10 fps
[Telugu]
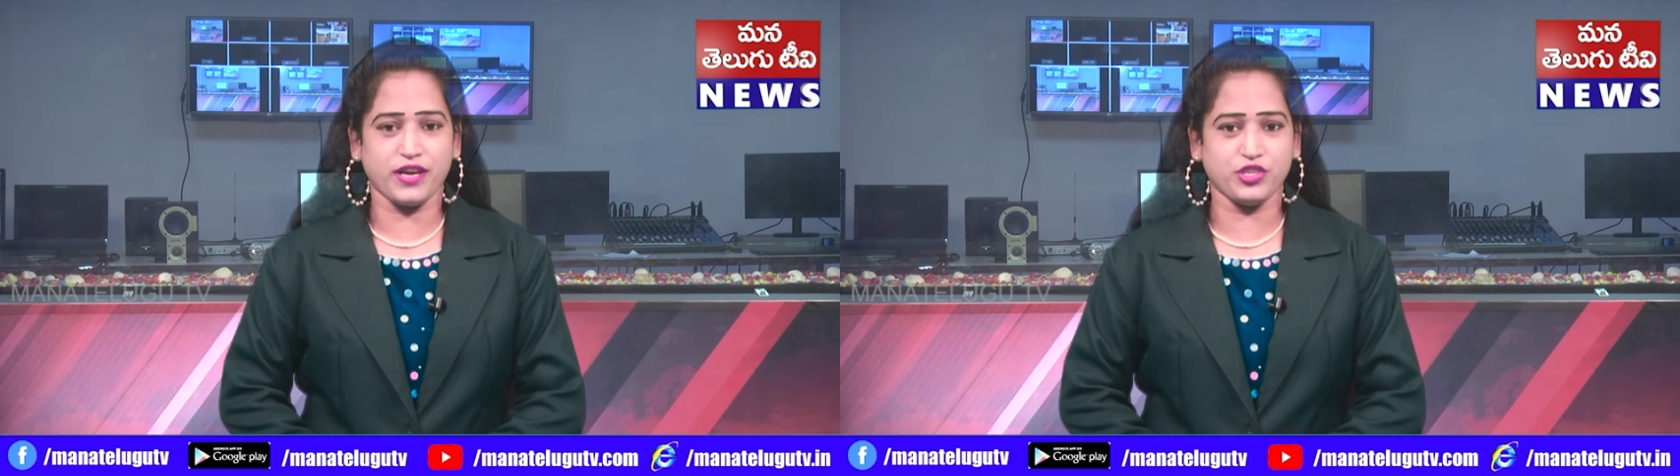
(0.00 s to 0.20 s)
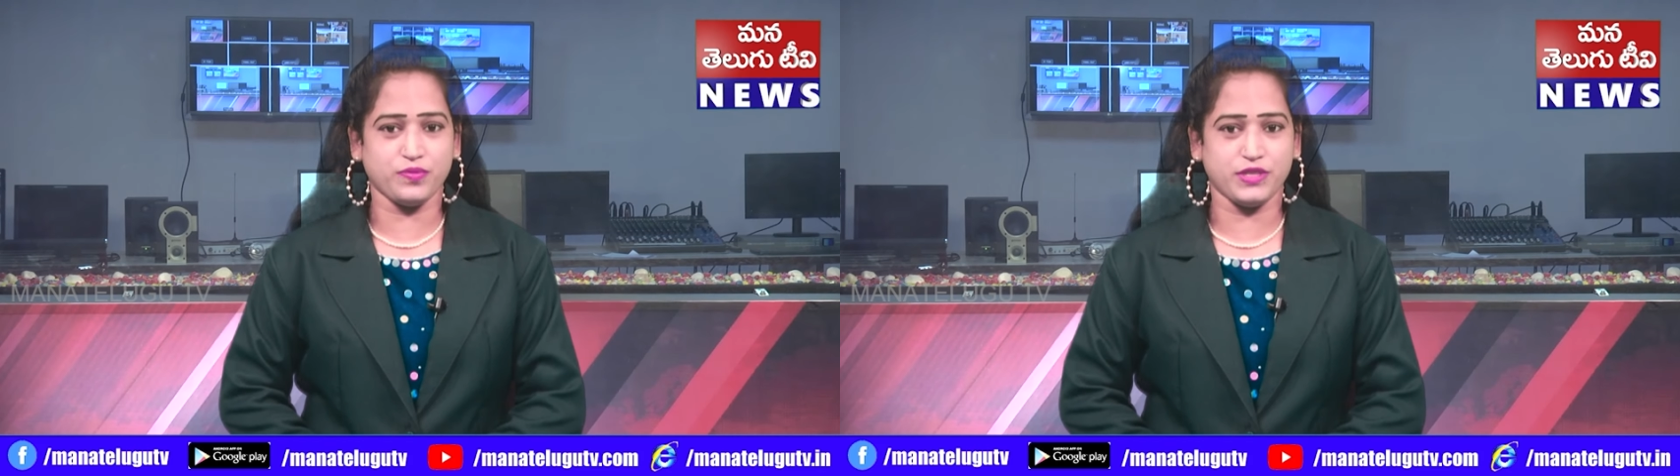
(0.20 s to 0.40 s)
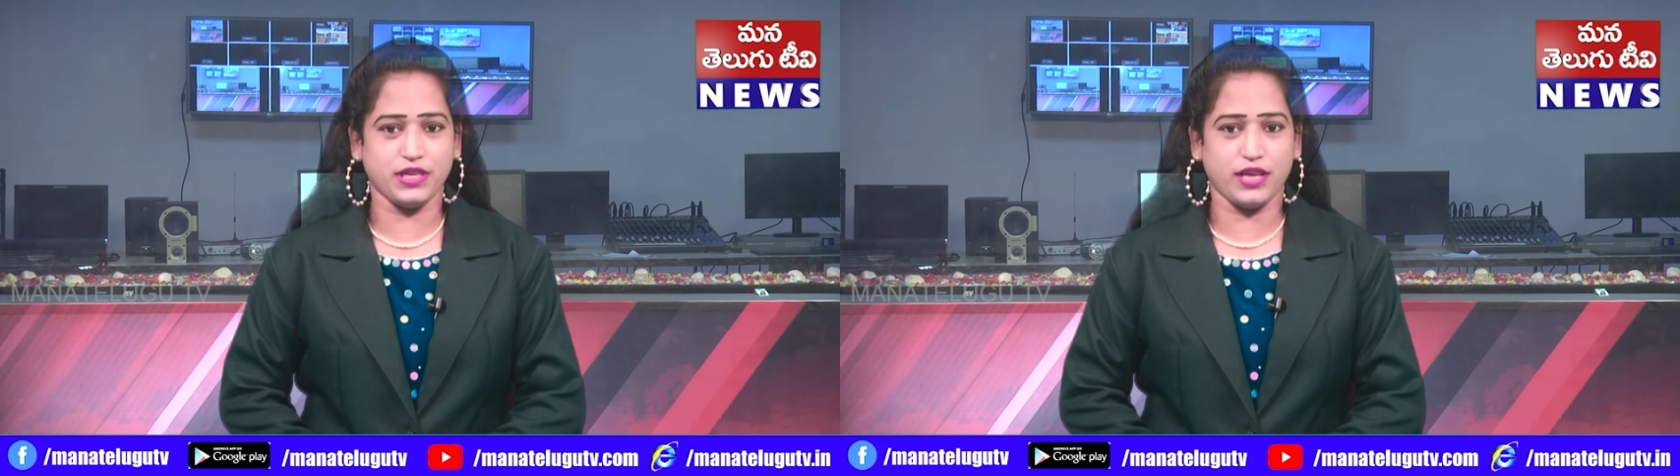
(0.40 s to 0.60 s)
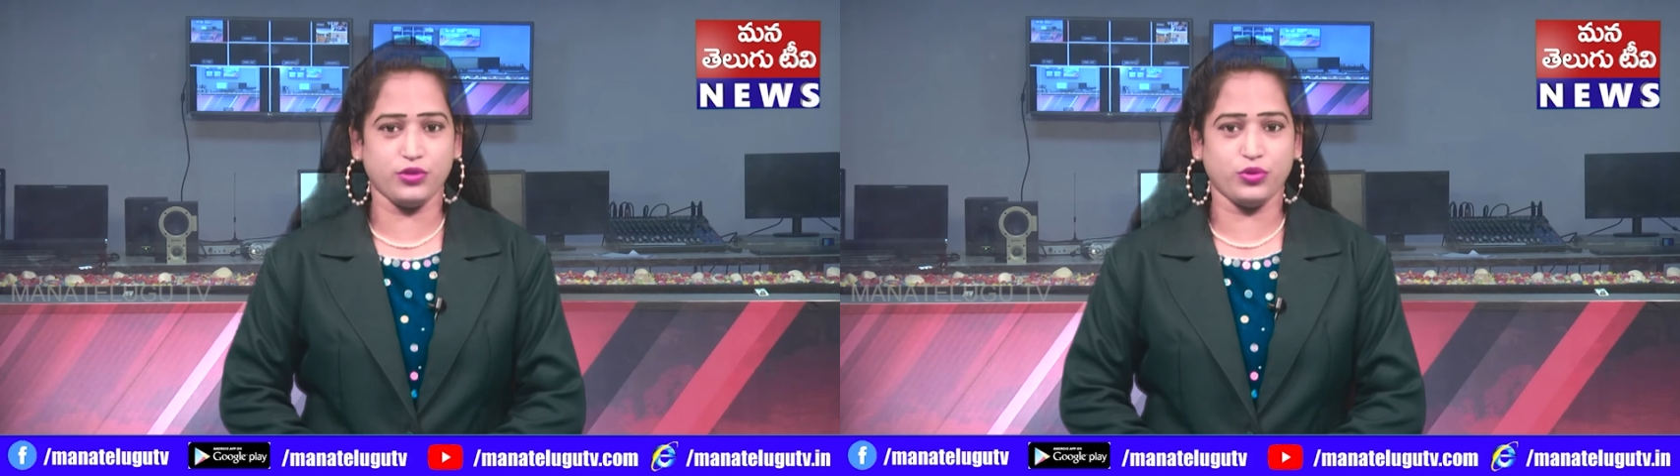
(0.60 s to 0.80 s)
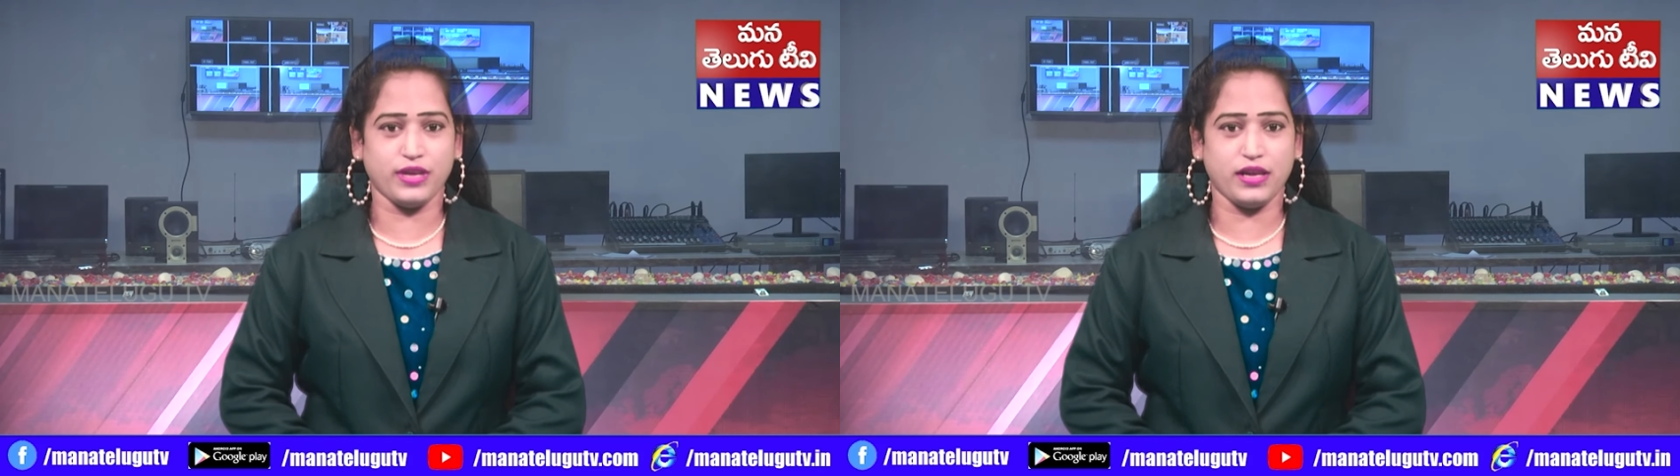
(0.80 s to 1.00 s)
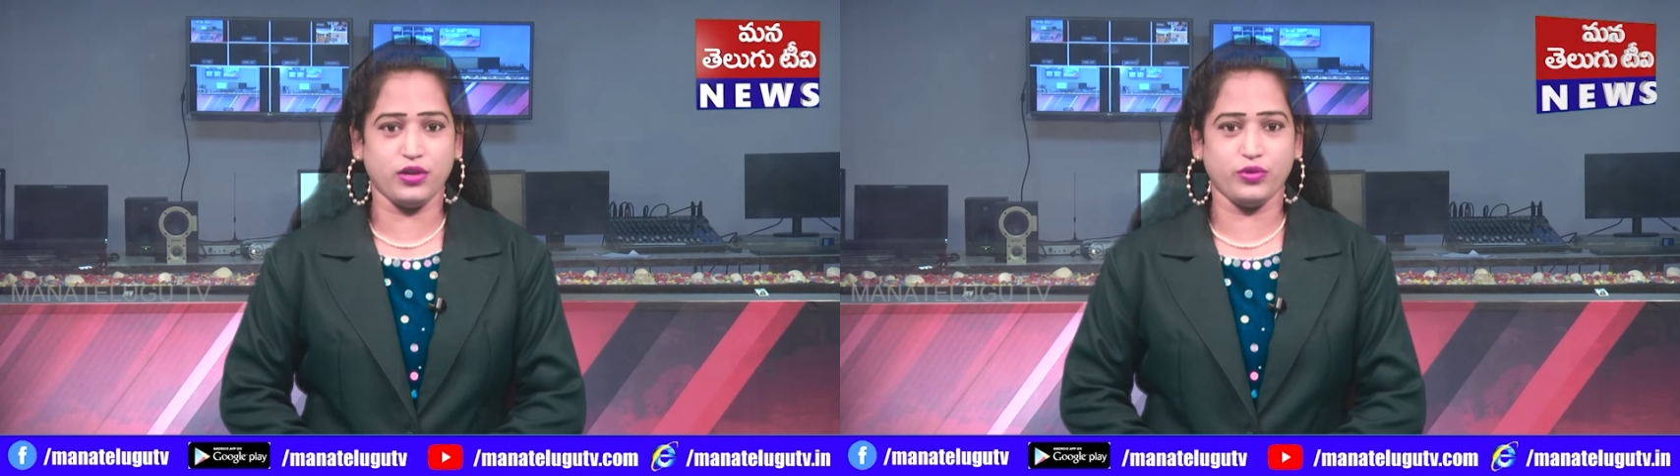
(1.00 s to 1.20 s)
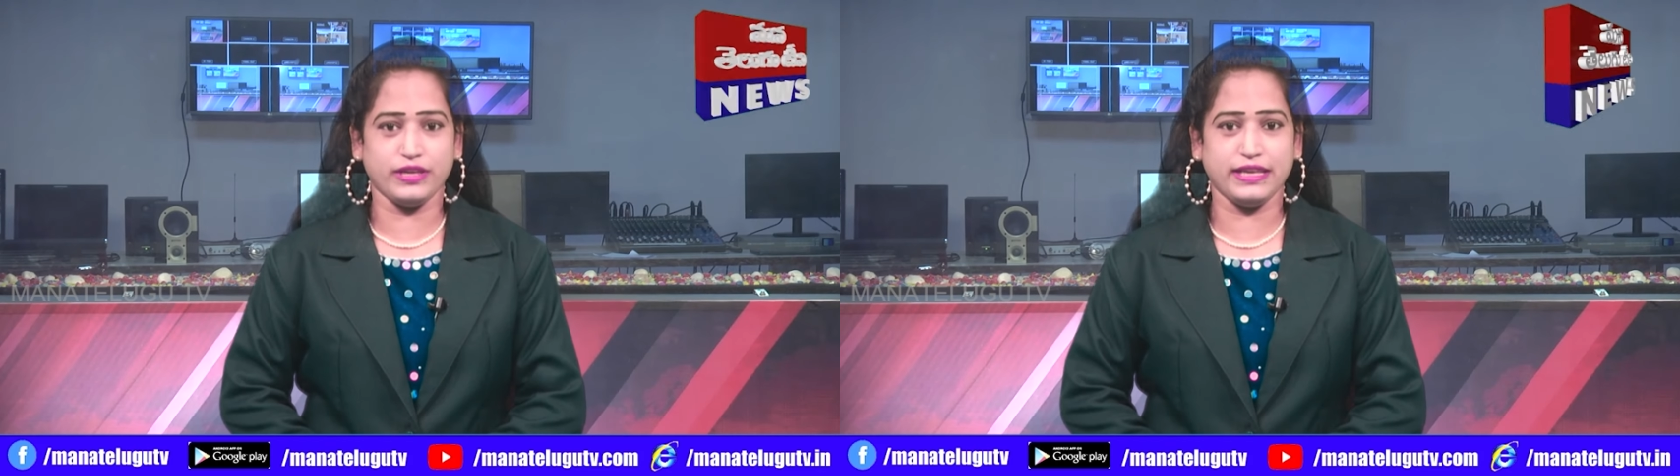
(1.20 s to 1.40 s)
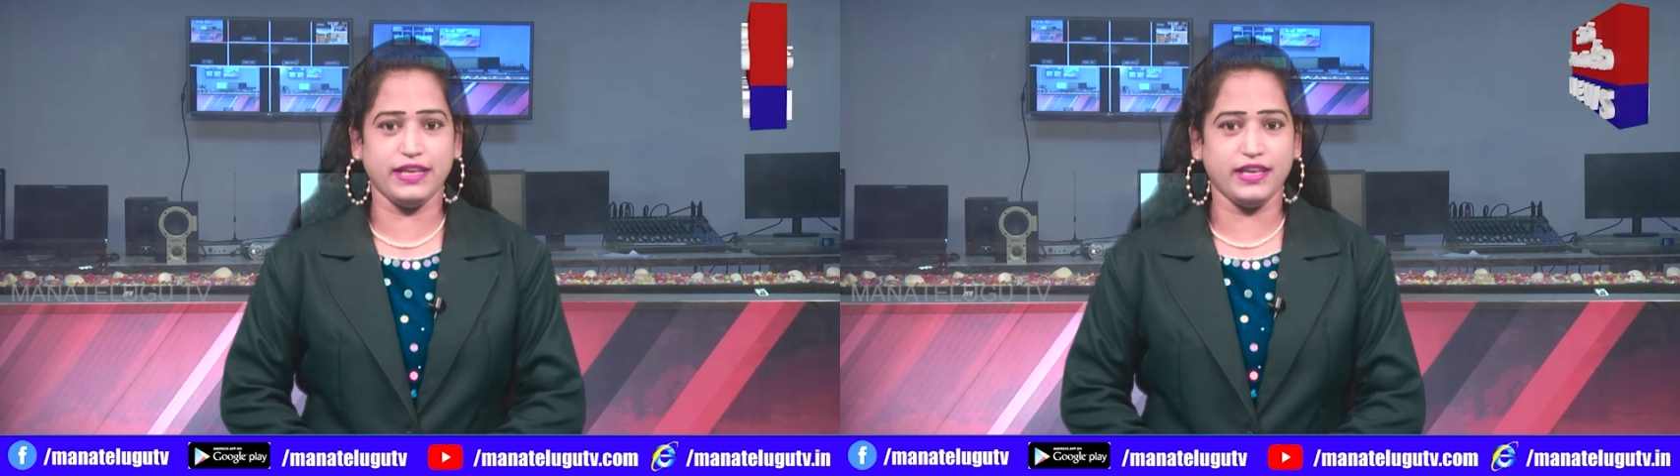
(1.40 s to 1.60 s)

ప్రకాశం జిల్లా దోర్నాలలోని